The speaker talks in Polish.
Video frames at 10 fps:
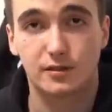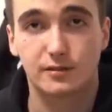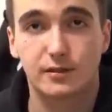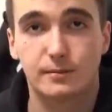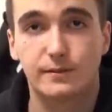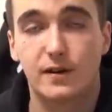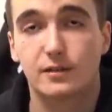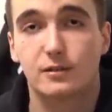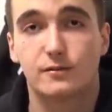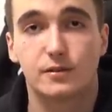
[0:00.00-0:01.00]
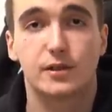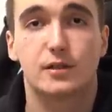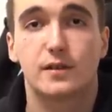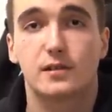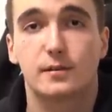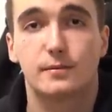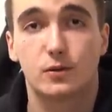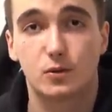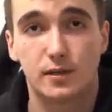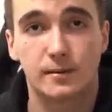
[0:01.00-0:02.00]
z którymi warto funkcjonować, żeby w
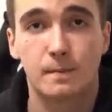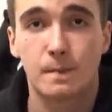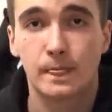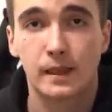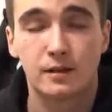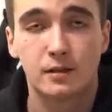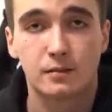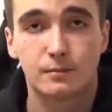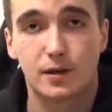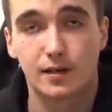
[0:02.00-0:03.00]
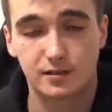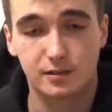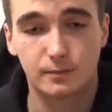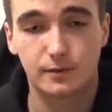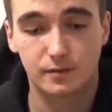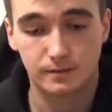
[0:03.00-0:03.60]
ogóle... Nie, nie będę już grał Just Loser na